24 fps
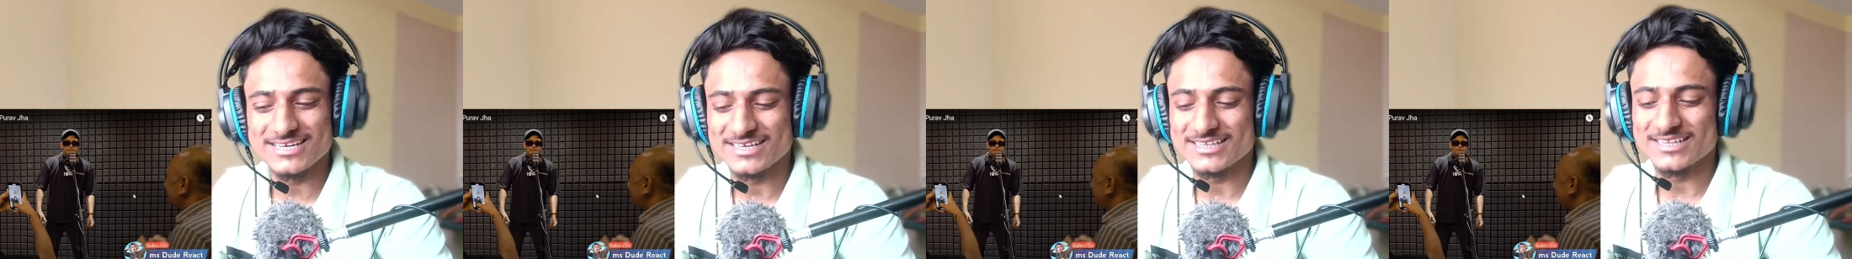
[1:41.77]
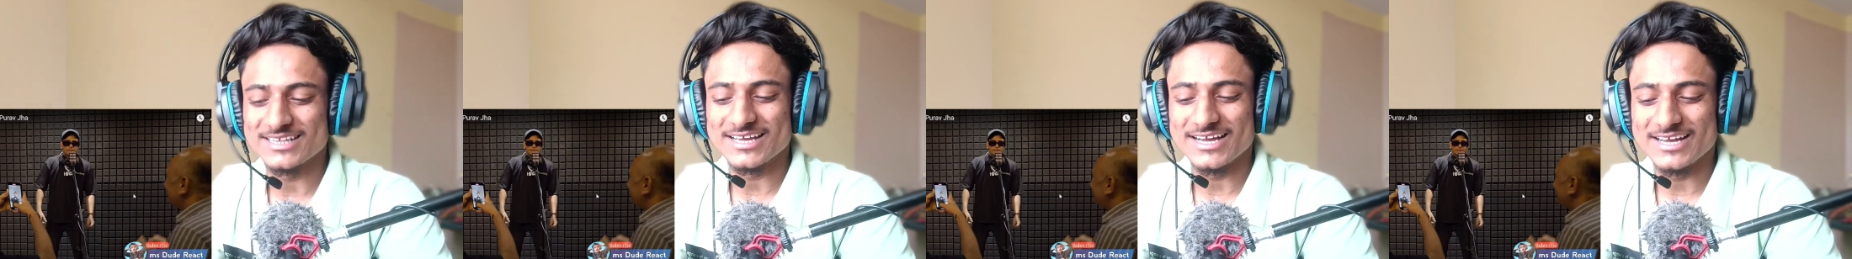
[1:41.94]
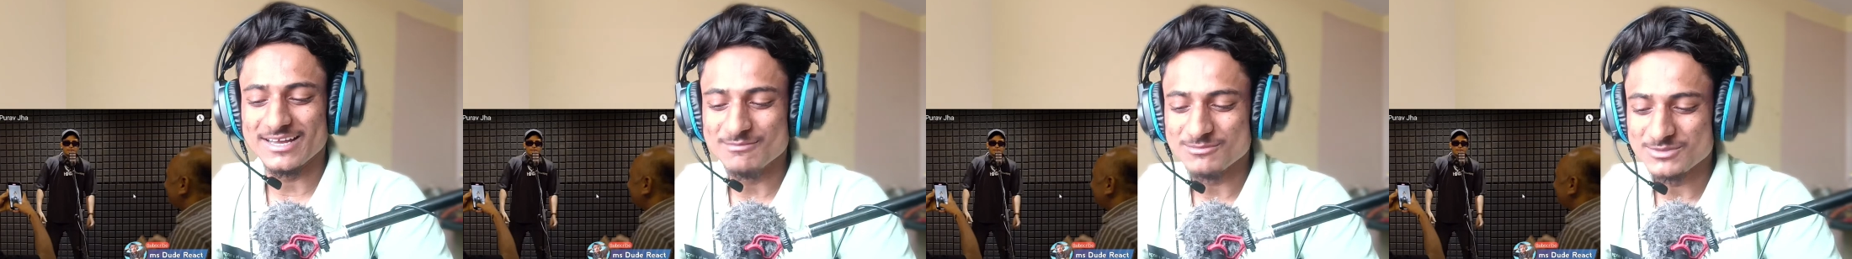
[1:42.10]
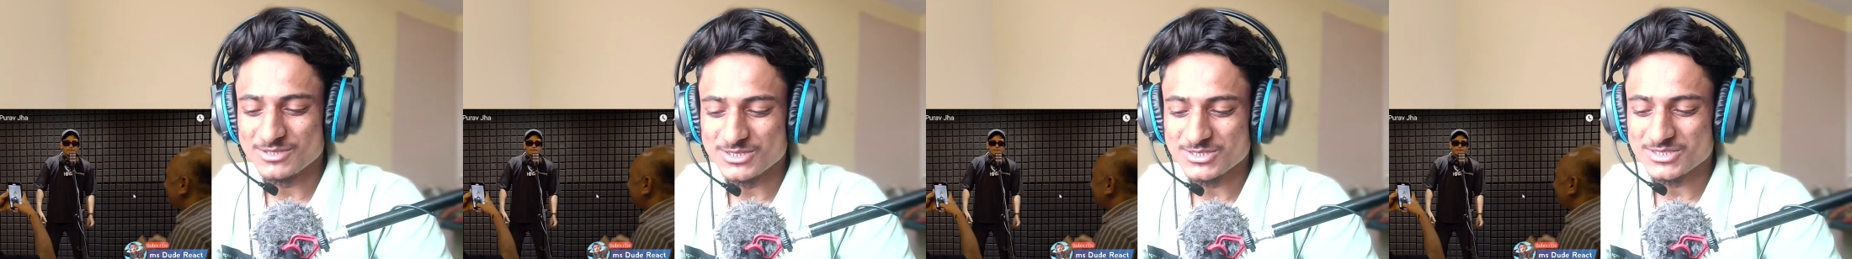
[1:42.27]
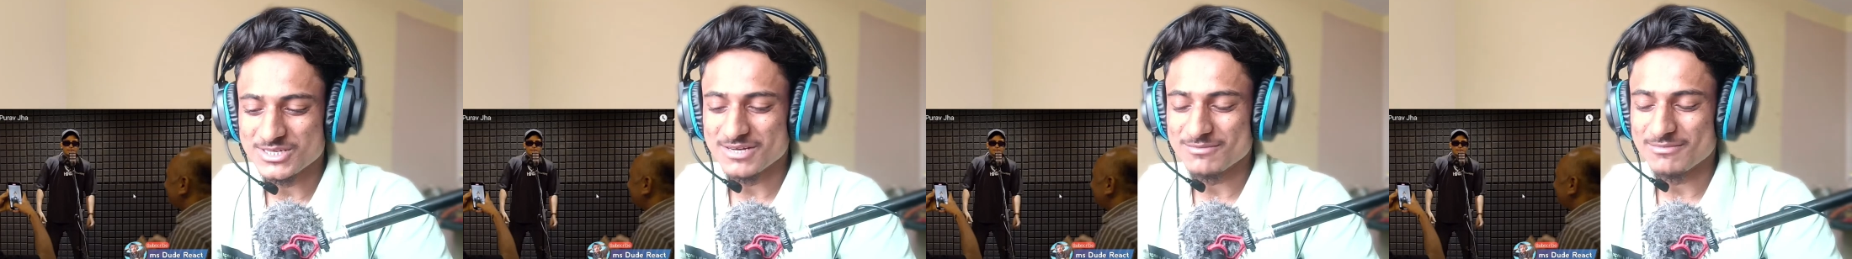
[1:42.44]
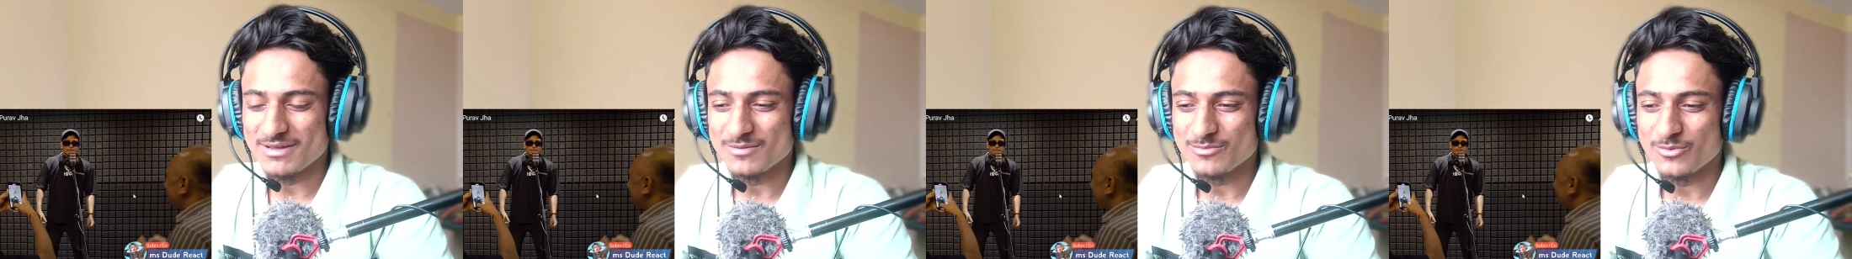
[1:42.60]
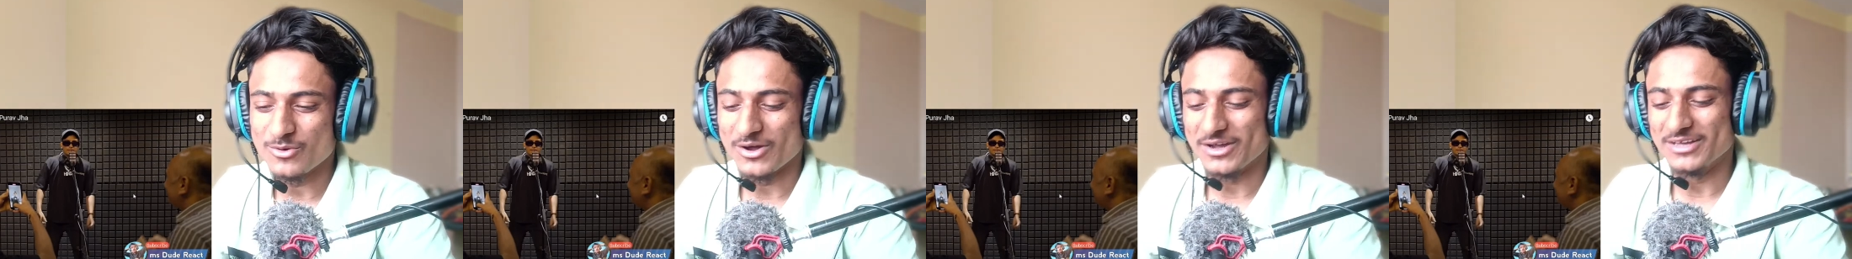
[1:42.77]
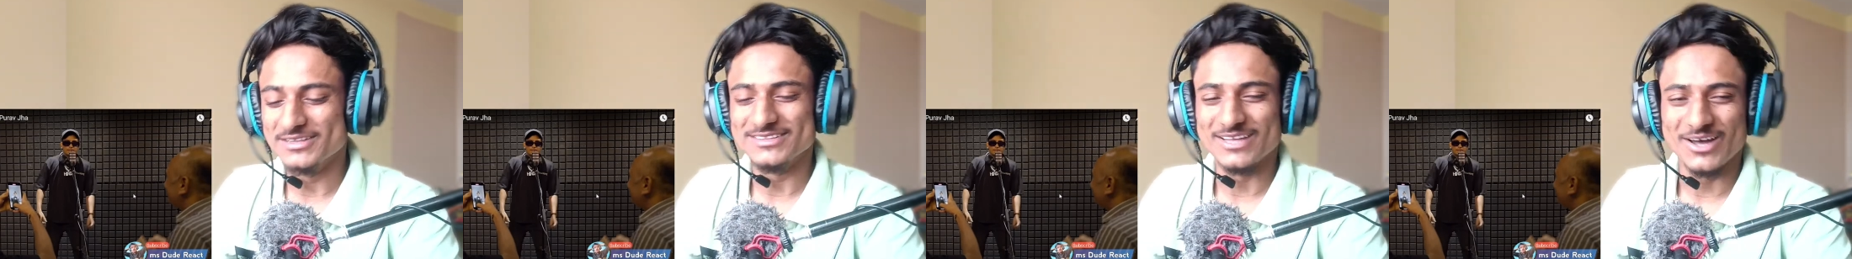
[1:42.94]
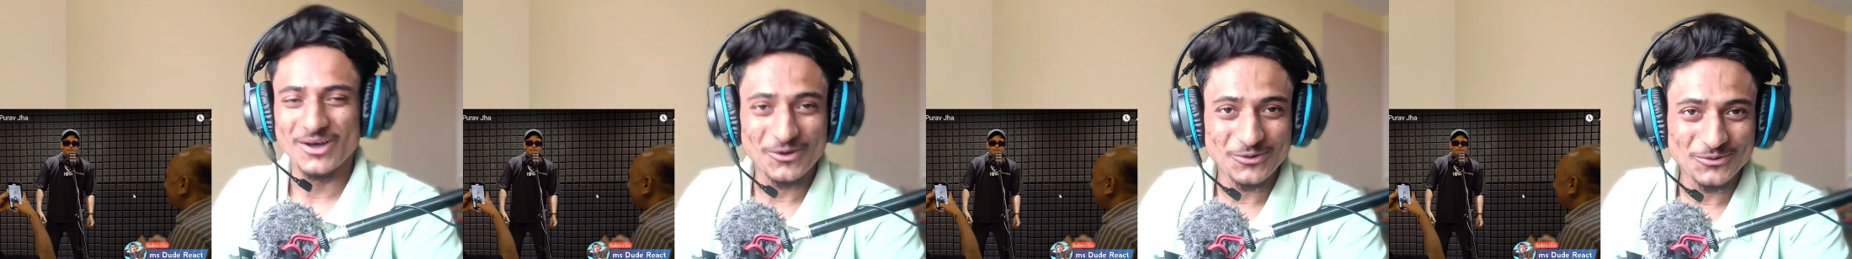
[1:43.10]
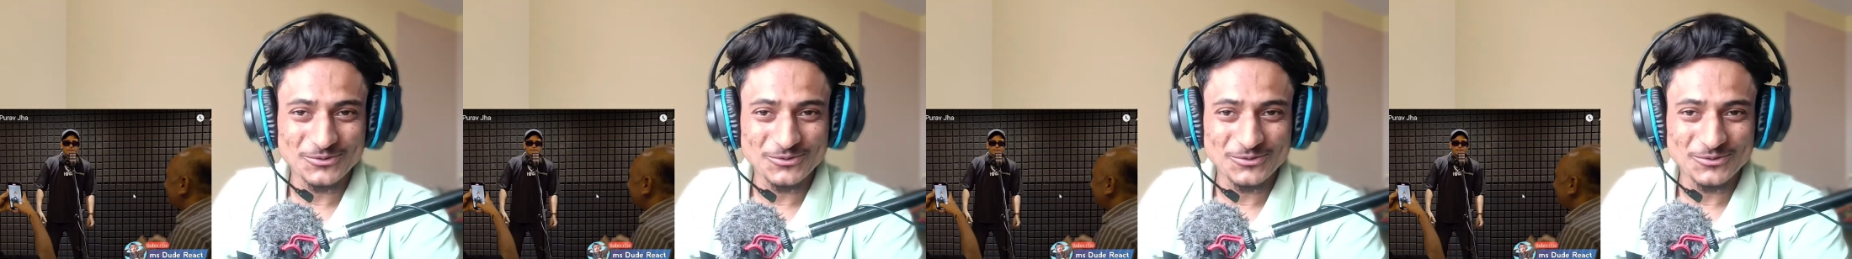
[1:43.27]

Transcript: चल के दिखा एम सी स्टेन माई बॉय इन द